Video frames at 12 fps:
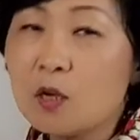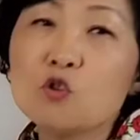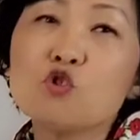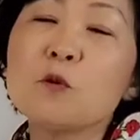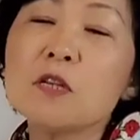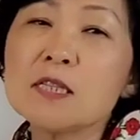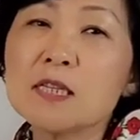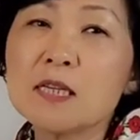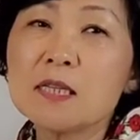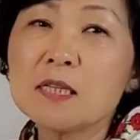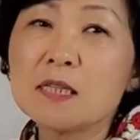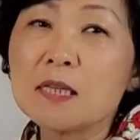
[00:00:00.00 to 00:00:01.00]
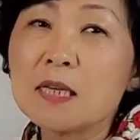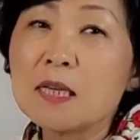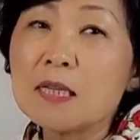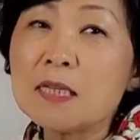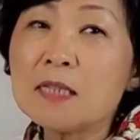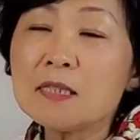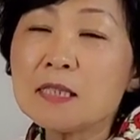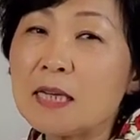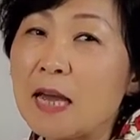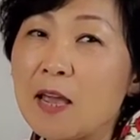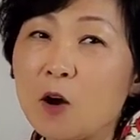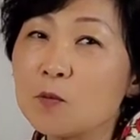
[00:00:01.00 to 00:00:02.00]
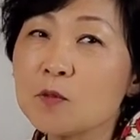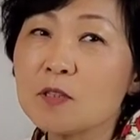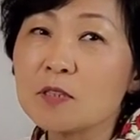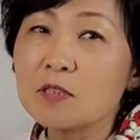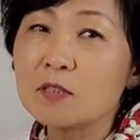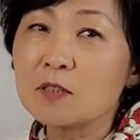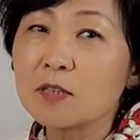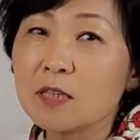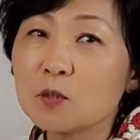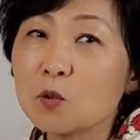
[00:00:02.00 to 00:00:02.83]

두 번째는 히읗이 아예 없어지는 거예요.